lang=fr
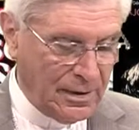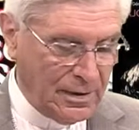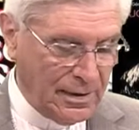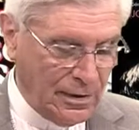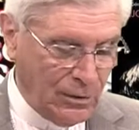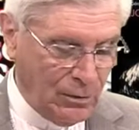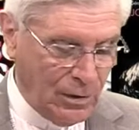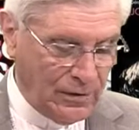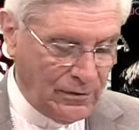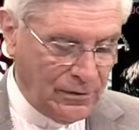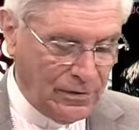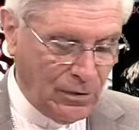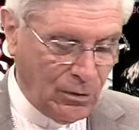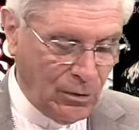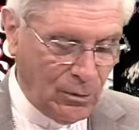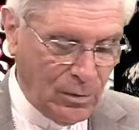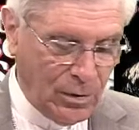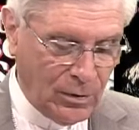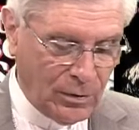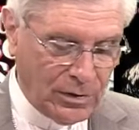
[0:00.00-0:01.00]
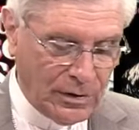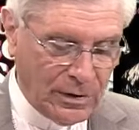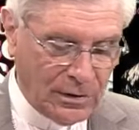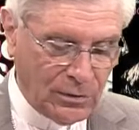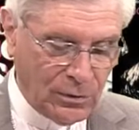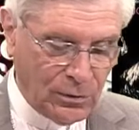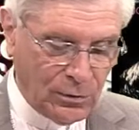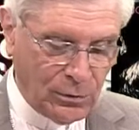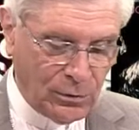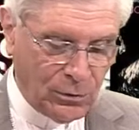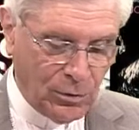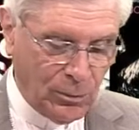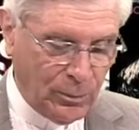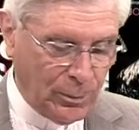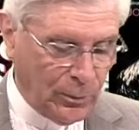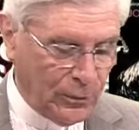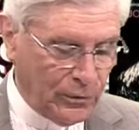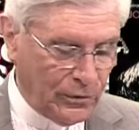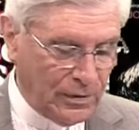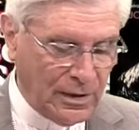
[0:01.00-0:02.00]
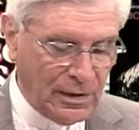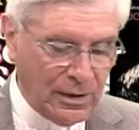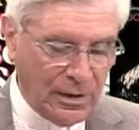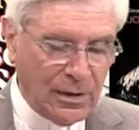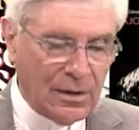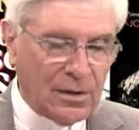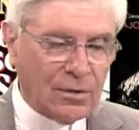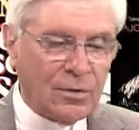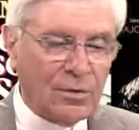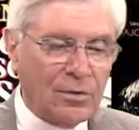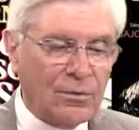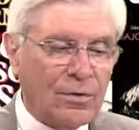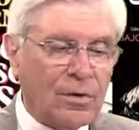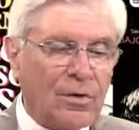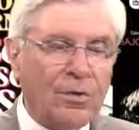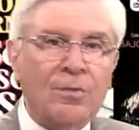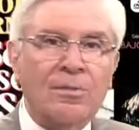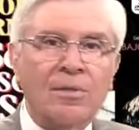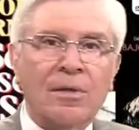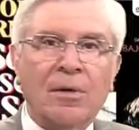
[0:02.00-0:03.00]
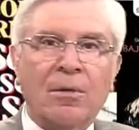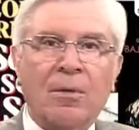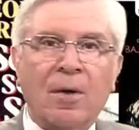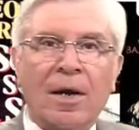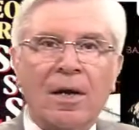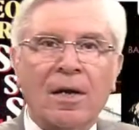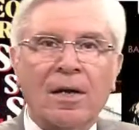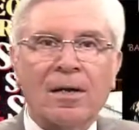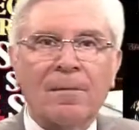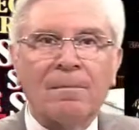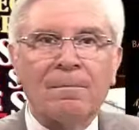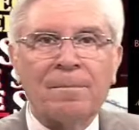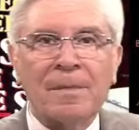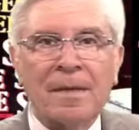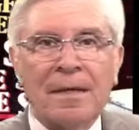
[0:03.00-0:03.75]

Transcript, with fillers: Les loisirs ont manqué de se composer devant le miroir.